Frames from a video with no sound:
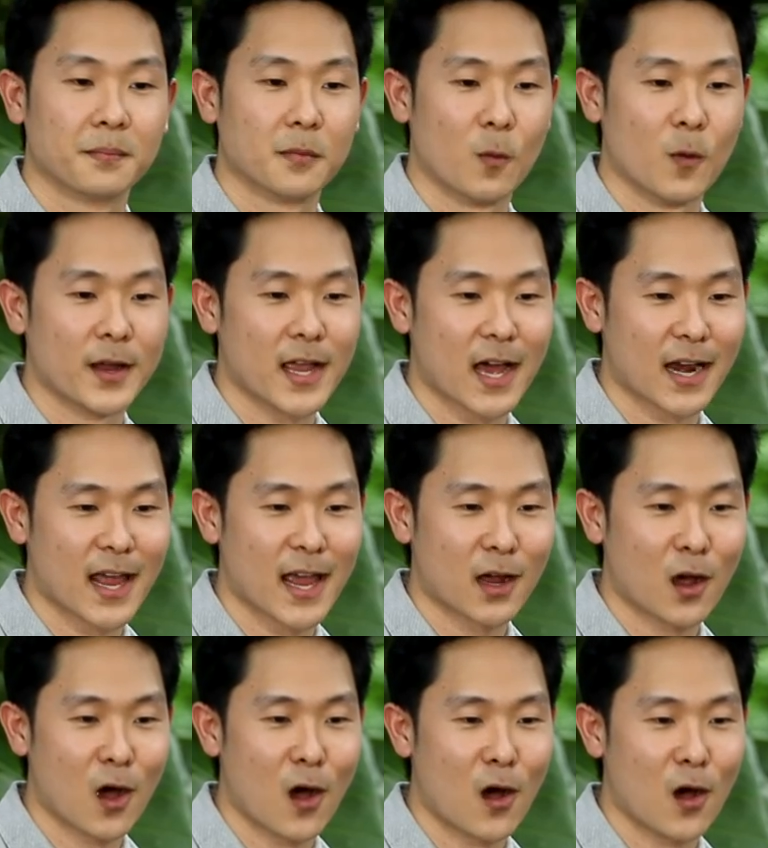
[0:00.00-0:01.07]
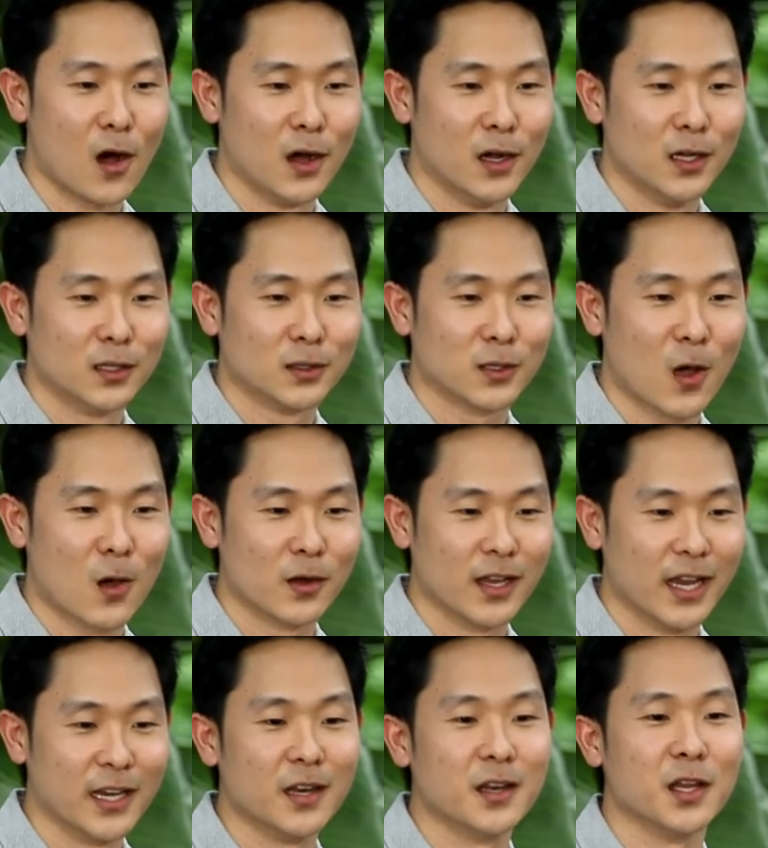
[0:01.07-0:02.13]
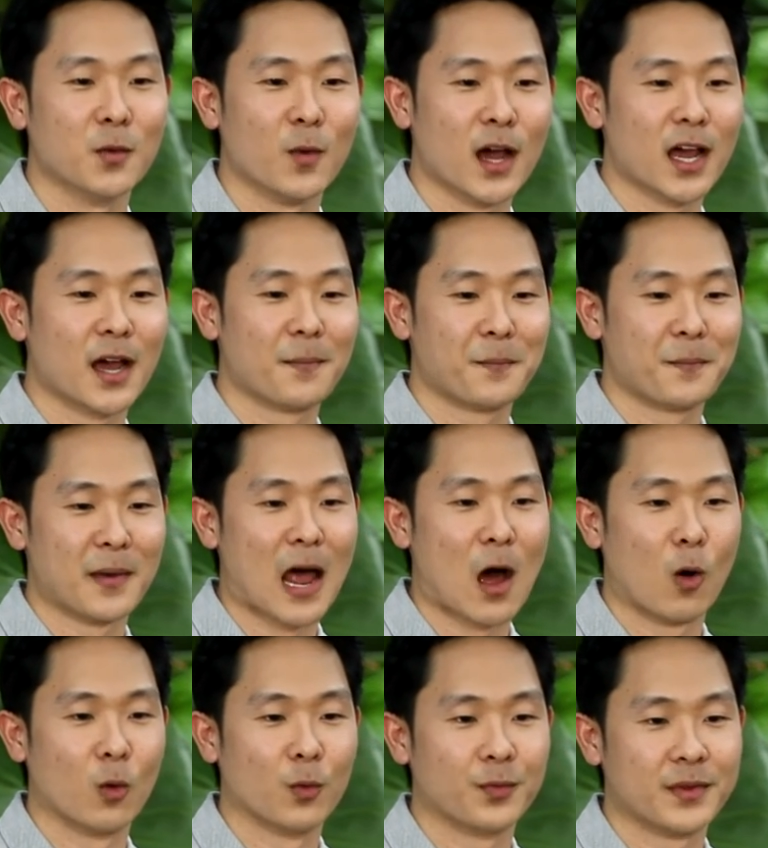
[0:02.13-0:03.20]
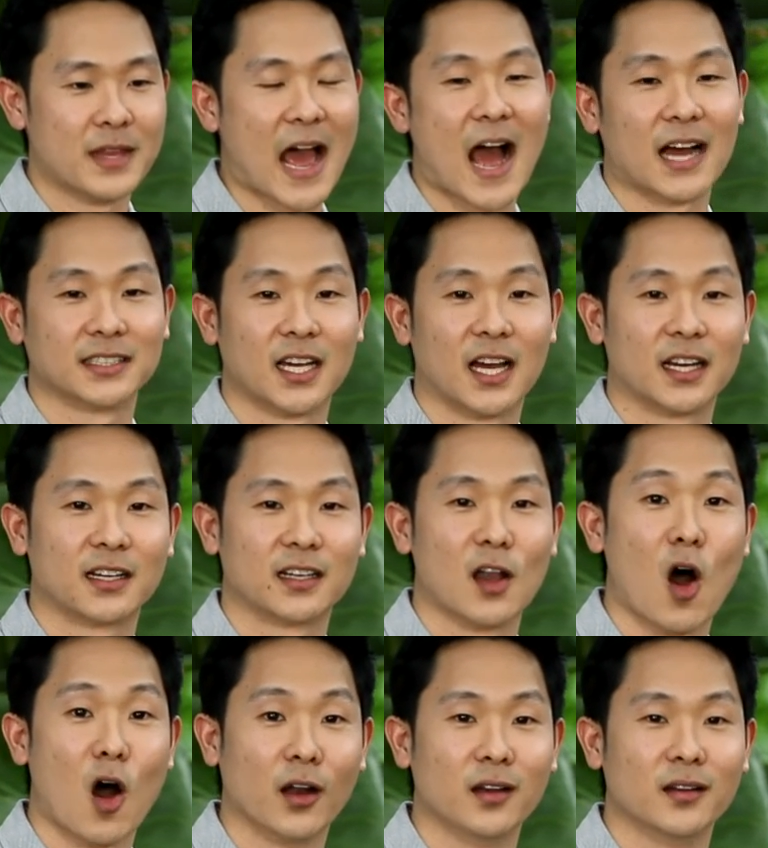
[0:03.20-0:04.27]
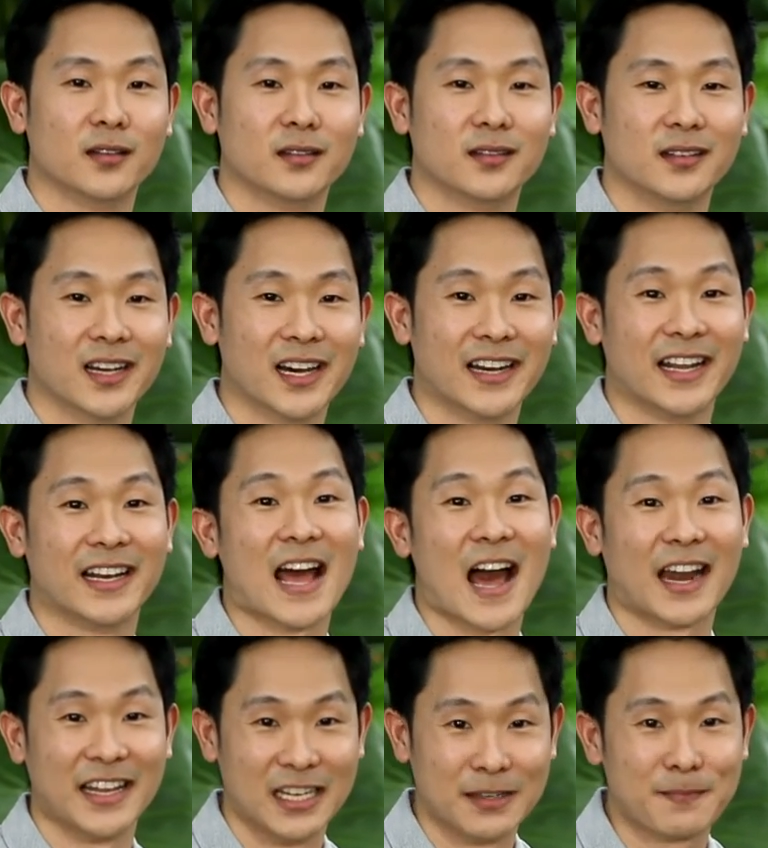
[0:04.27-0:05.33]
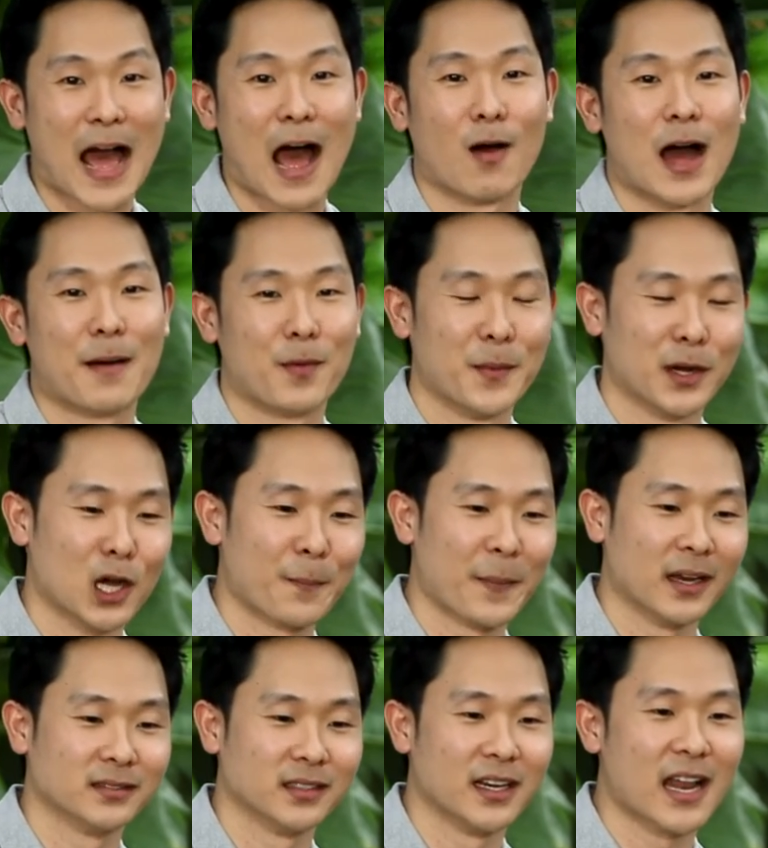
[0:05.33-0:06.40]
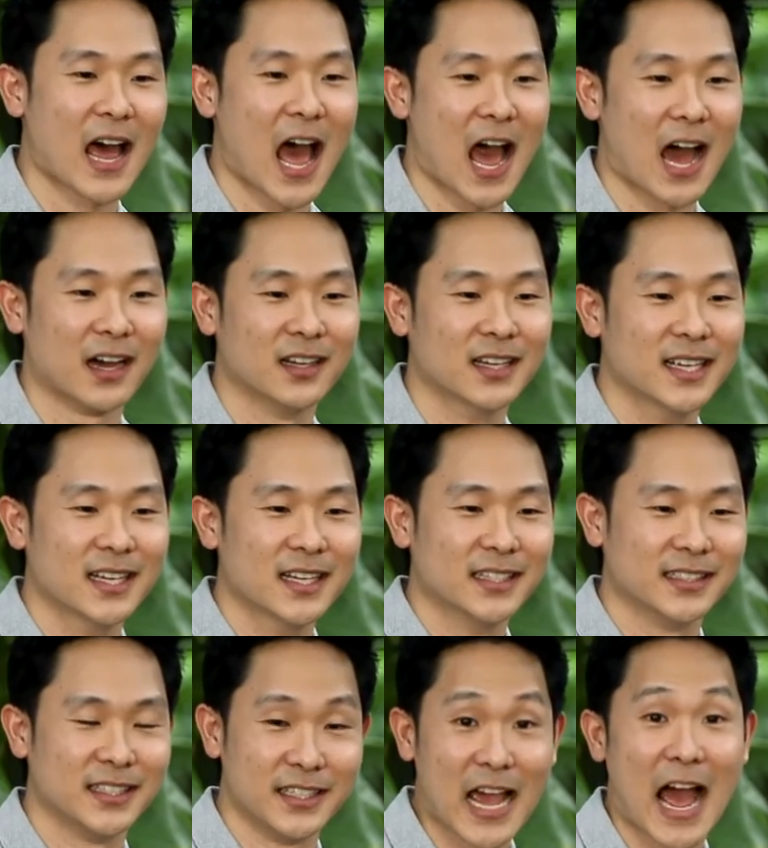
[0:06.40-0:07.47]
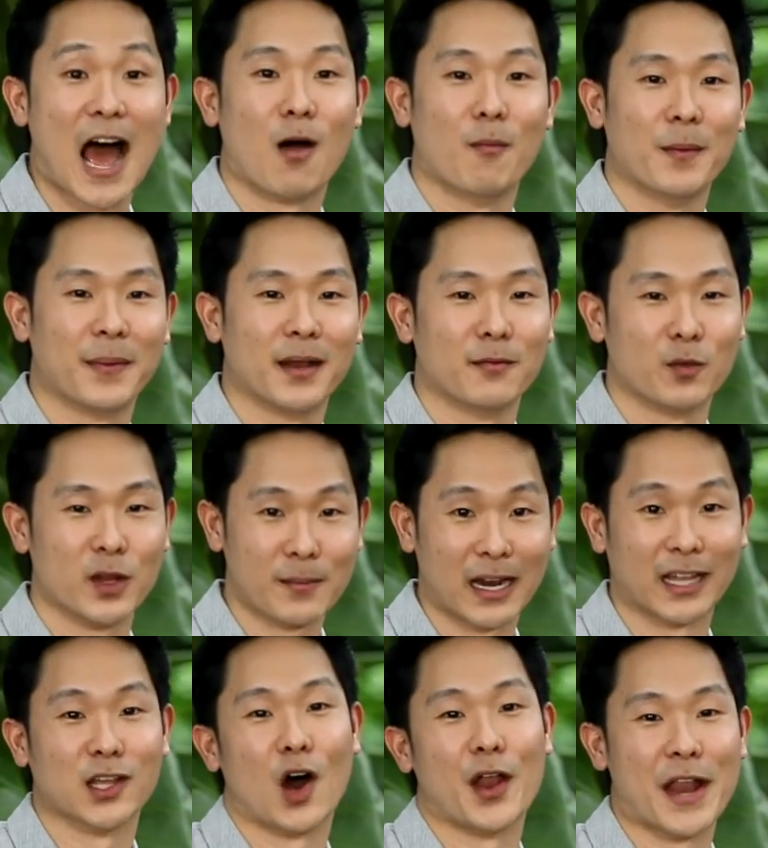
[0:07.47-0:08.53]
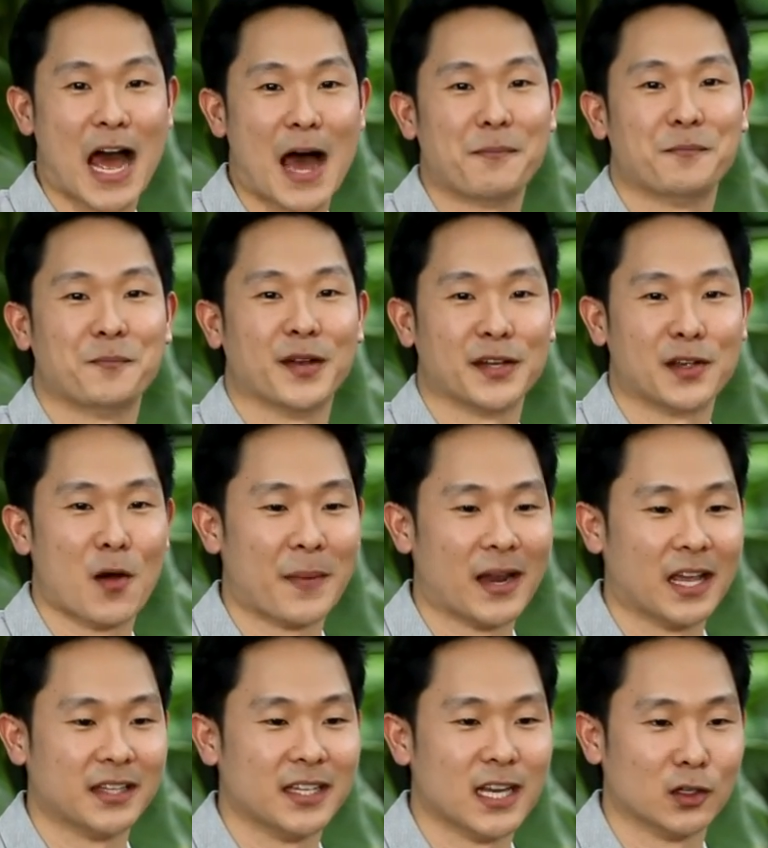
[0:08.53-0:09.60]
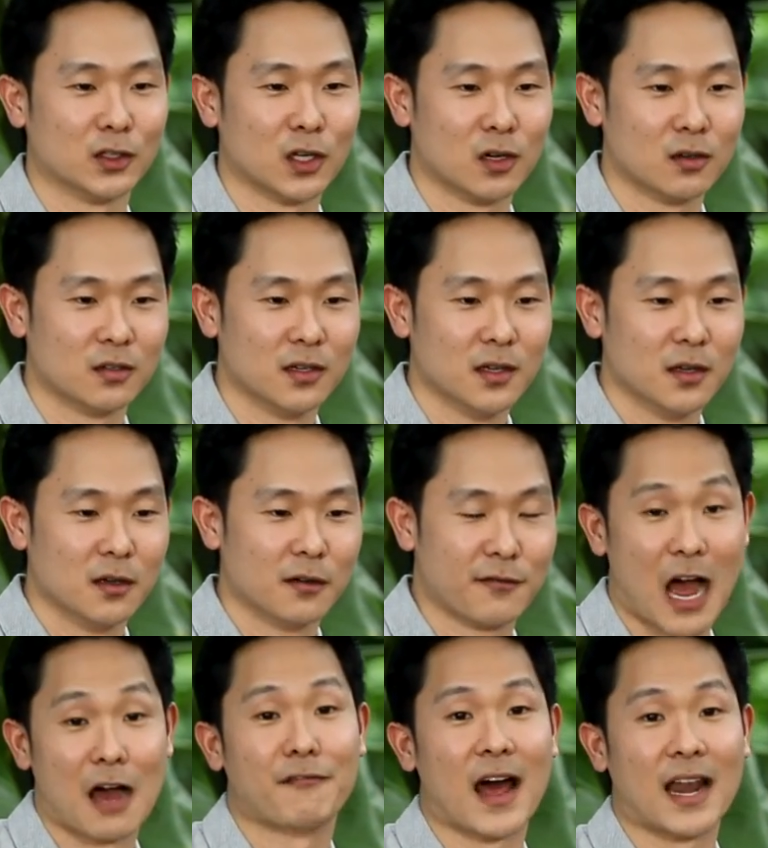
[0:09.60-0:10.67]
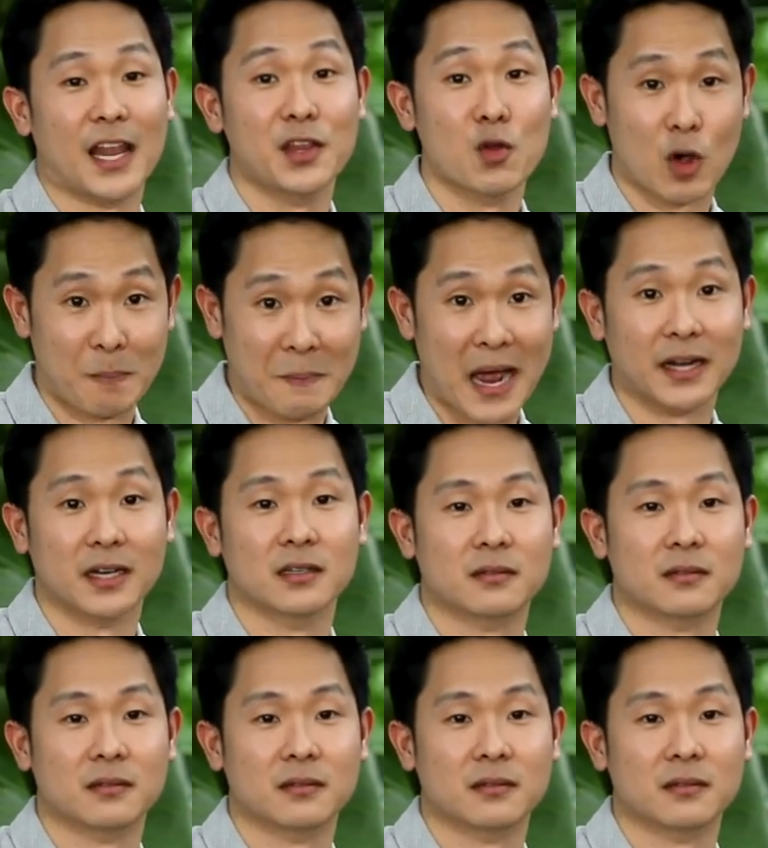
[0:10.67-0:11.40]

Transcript: ผมว่าอย่างแรกก็ต้องคิดดี ๆ ว่าเราอยากจะลองเดินในทางนี้หรือเปล่าครับเพราะมันก็เป็นเส้นทางที่ยาว เหมือนเป็นวิ่งมาราธอนนะครับมันก็เป็นอะไรที่เราจะต้องฝ่าฟันและอยู่กับมัน